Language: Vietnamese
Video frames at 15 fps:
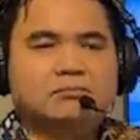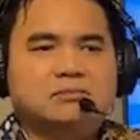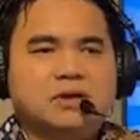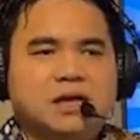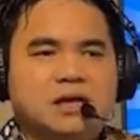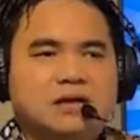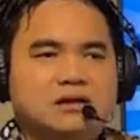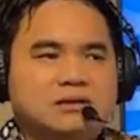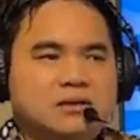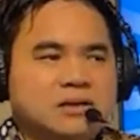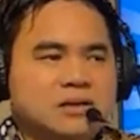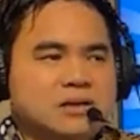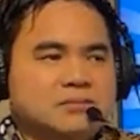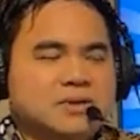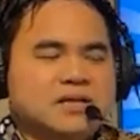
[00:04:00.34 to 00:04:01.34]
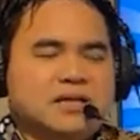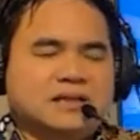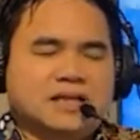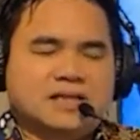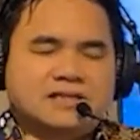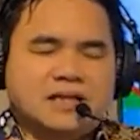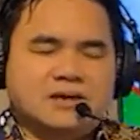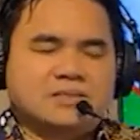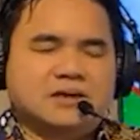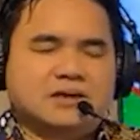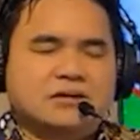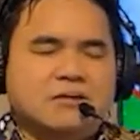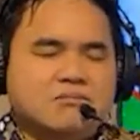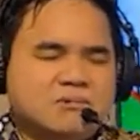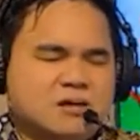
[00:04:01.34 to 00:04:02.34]
à bây giờ tại sao mình
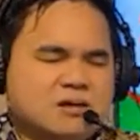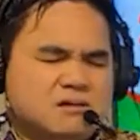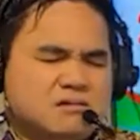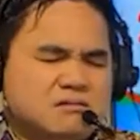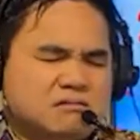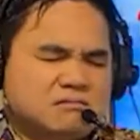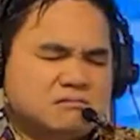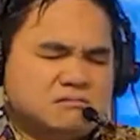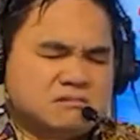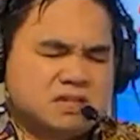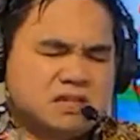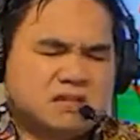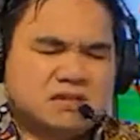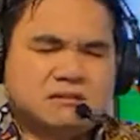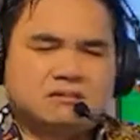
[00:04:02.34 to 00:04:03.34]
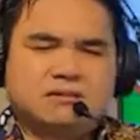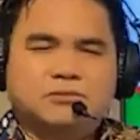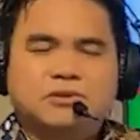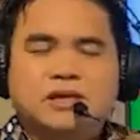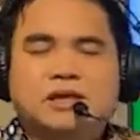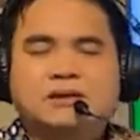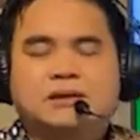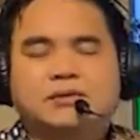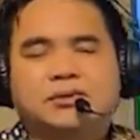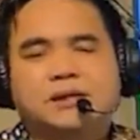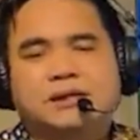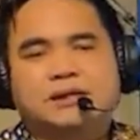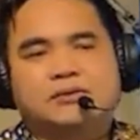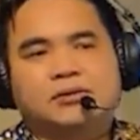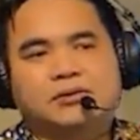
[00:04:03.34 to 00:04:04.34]
không có xây dựng một tên từ
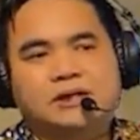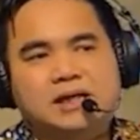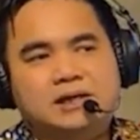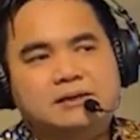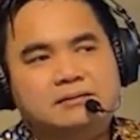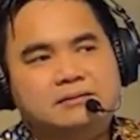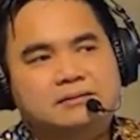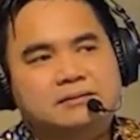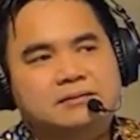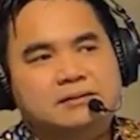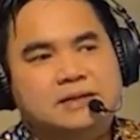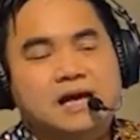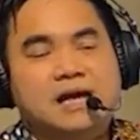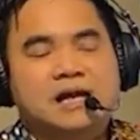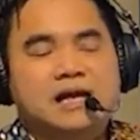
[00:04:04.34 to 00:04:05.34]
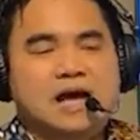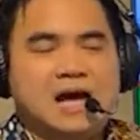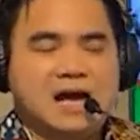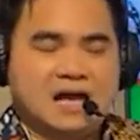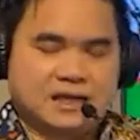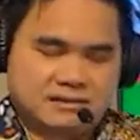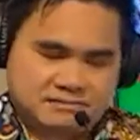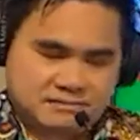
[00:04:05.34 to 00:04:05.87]
nổi tiếng thế là